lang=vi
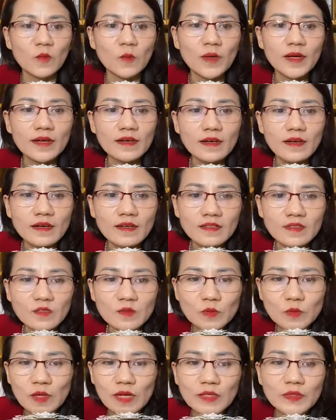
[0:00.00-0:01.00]
không biết
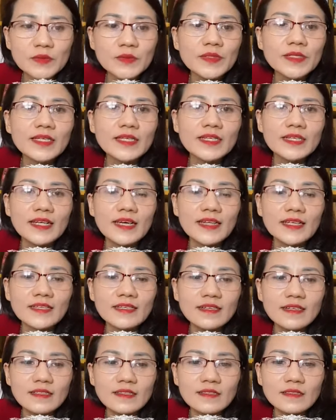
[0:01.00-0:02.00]
ơn rồi toàn suy nghĩ
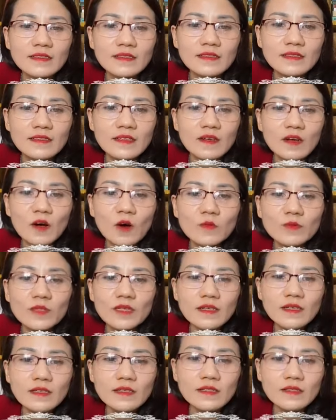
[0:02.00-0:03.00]
đến những cái thứ nó
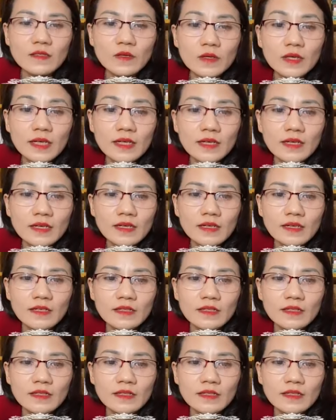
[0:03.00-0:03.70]
không tích cực thôi ấy,